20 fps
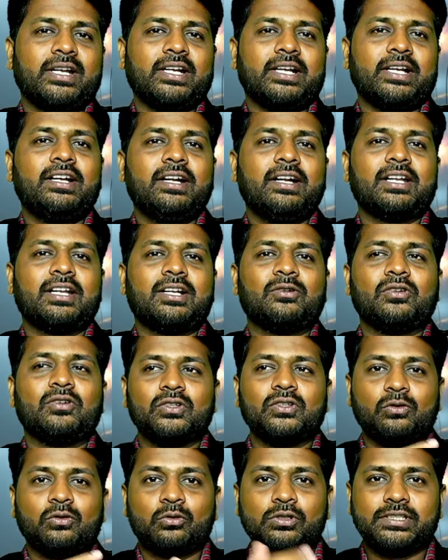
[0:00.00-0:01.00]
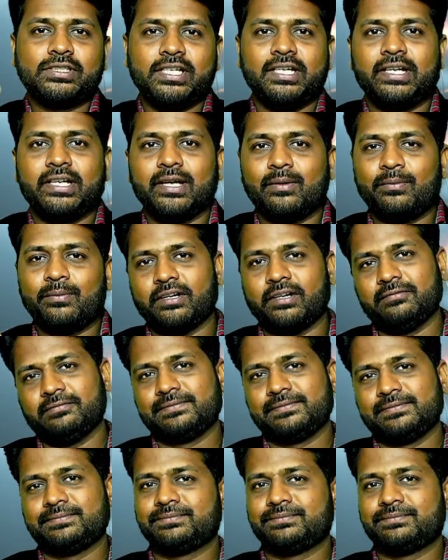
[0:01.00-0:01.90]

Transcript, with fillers: மாதிரி கை கட்டிகிட்டு இருக்கவங்க வந்து கொஸ்டின் கேட்பாங்க